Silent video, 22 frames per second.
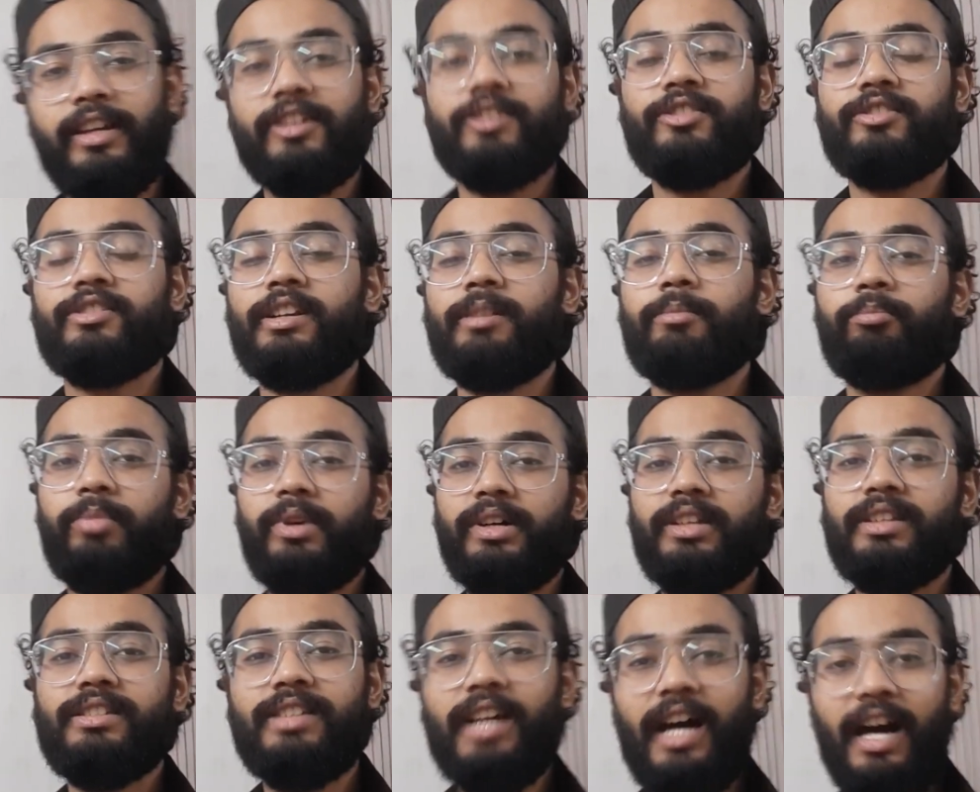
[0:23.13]
इस ट्रिप
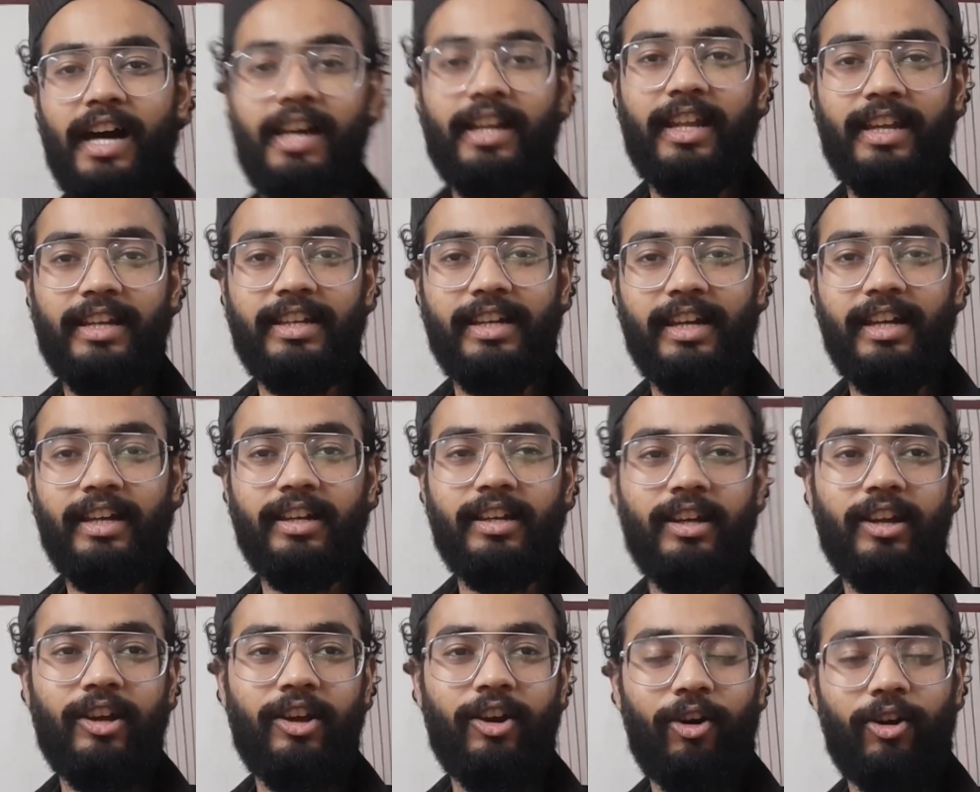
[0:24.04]
पर जा रहे हैं
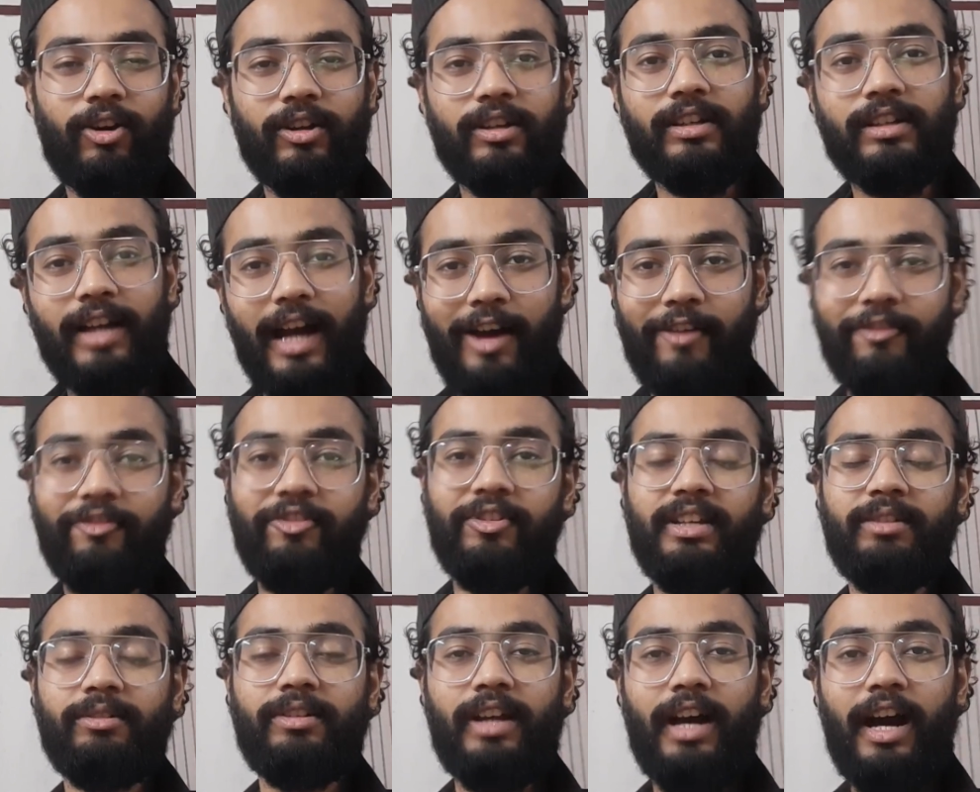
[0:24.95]
और
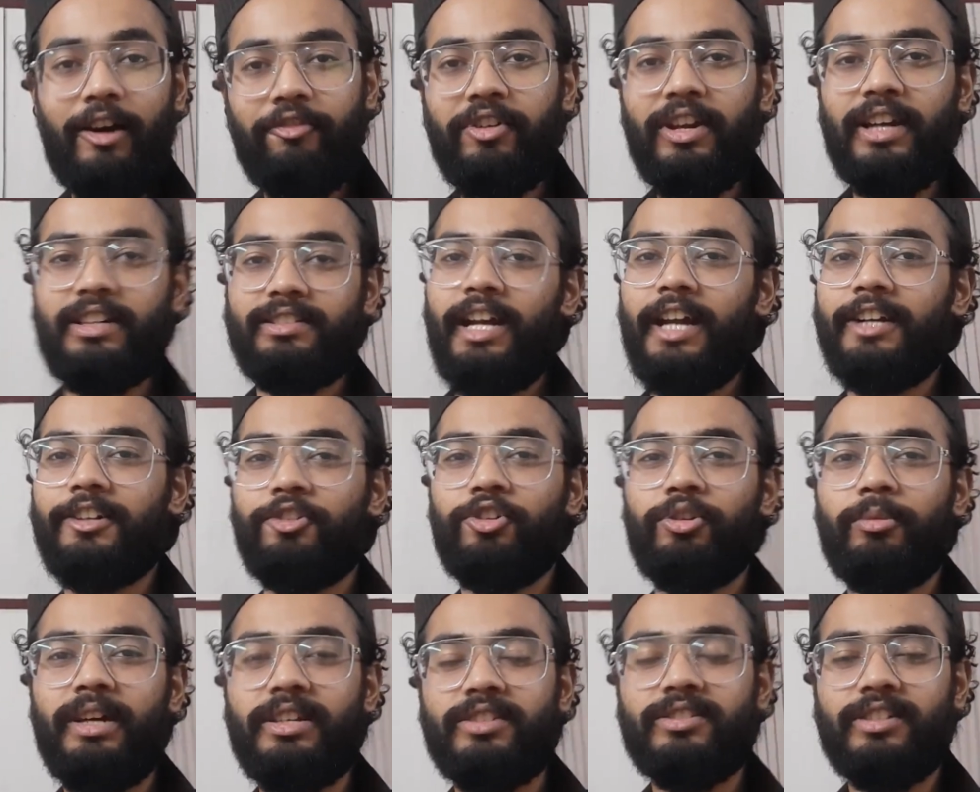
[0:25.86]
काफ़ी काफ़ी एक्साइटेड
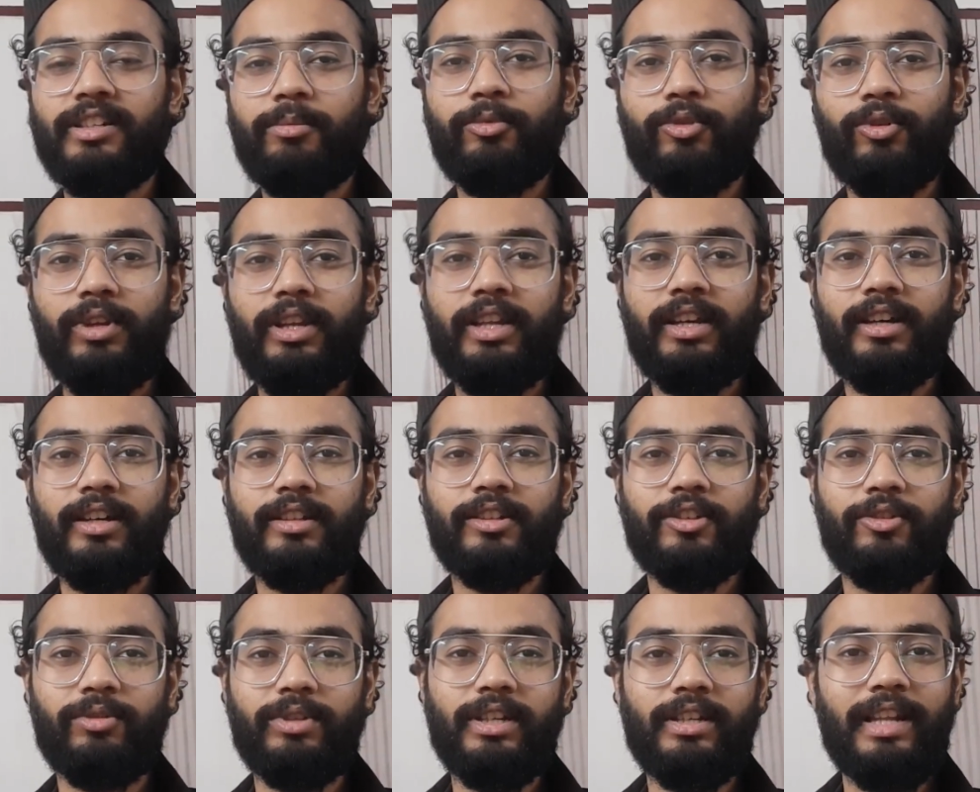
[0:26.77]
हूँ मैं इस ट्रिप को लेकर
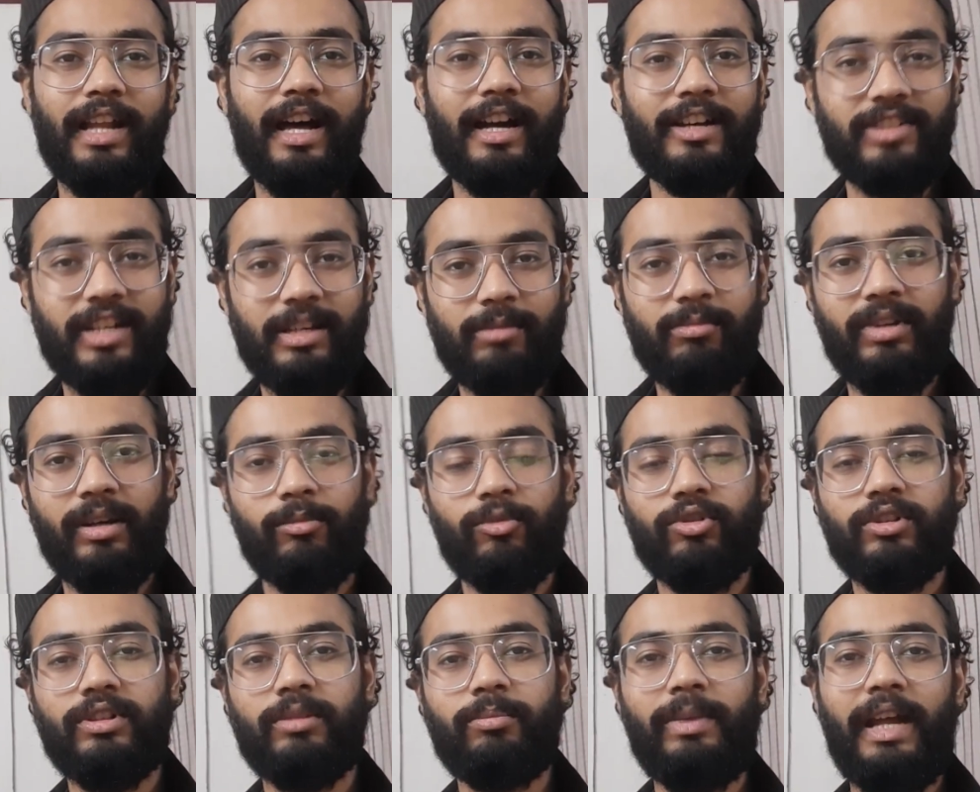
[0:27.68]
क्योंकि लास्ट टाइम भी हम
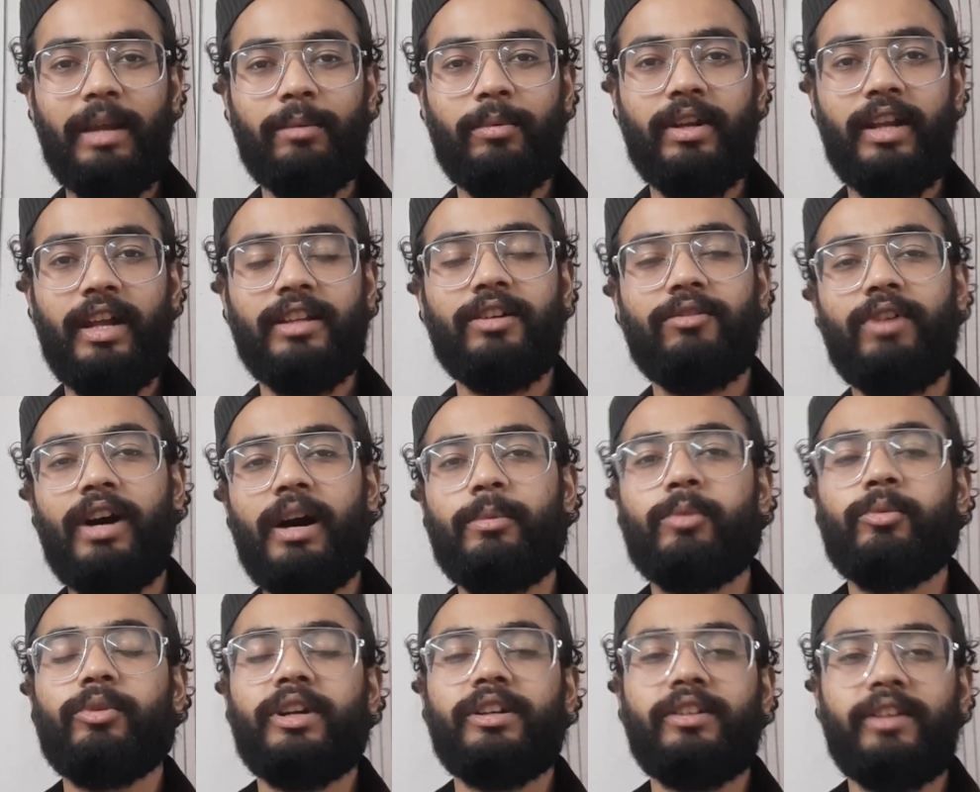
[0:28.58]
लोगों ने प्लान बनाया था वहाँ
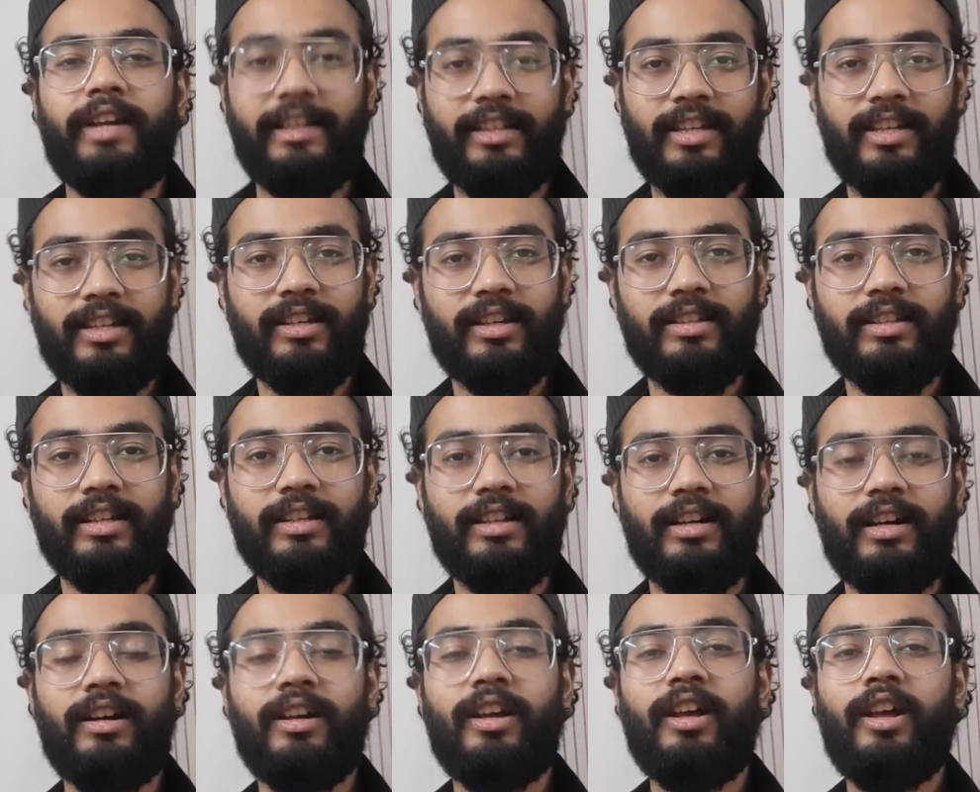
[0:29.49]
पे पूरा ट्रैकिंग करने
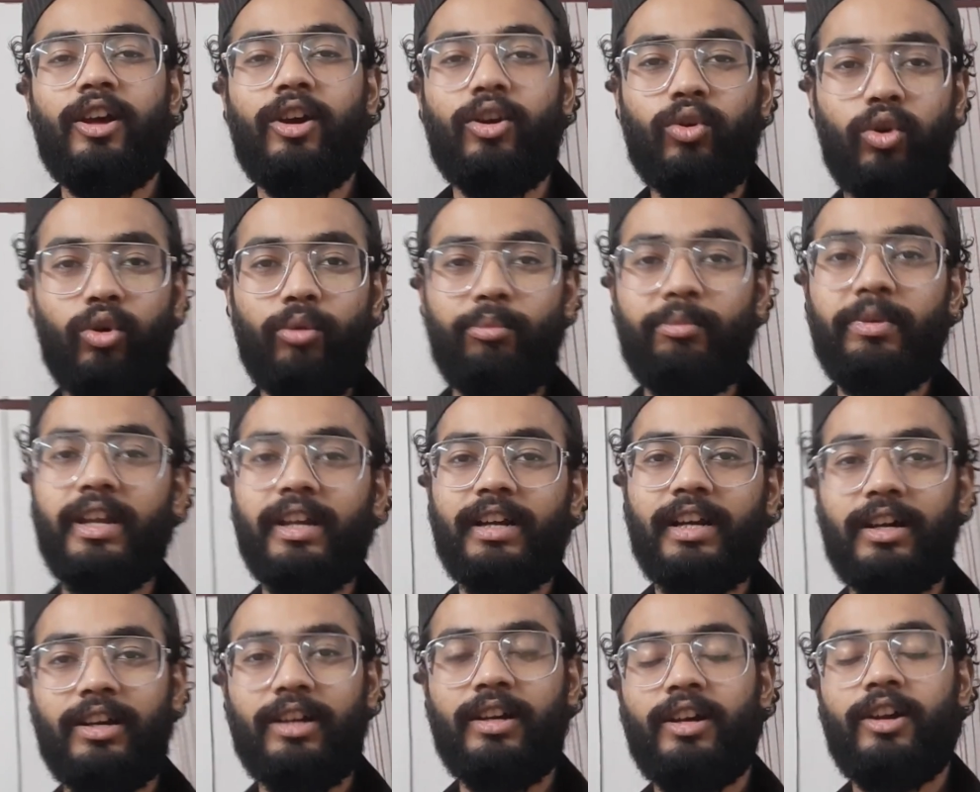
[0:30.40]
का घूमने
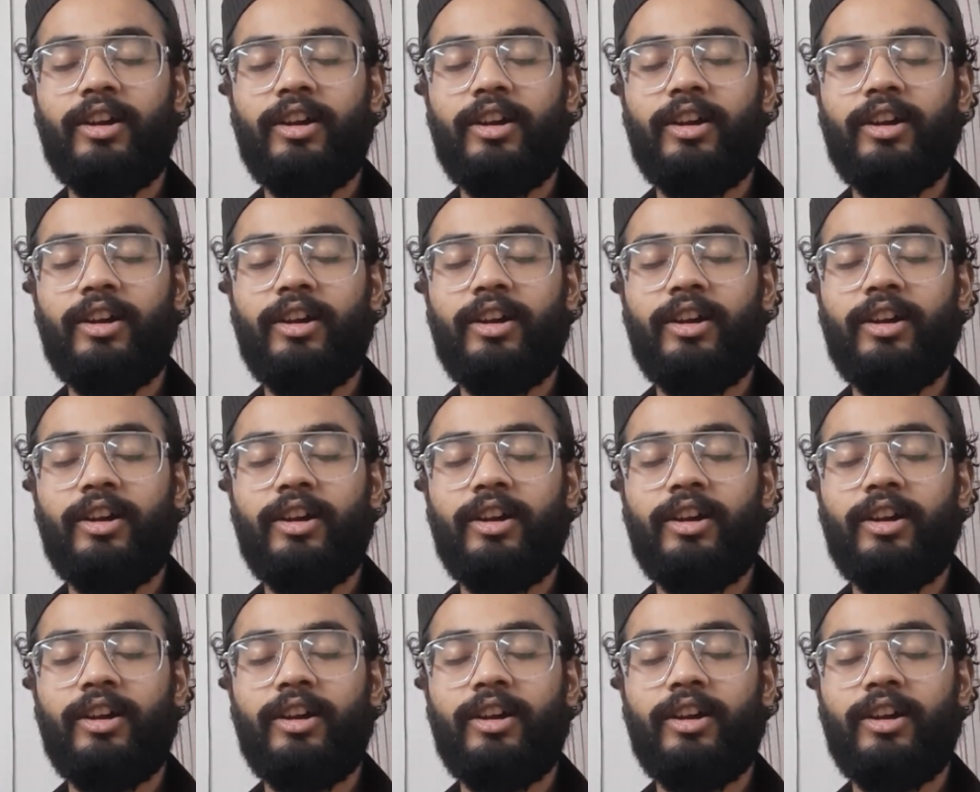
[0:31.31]
का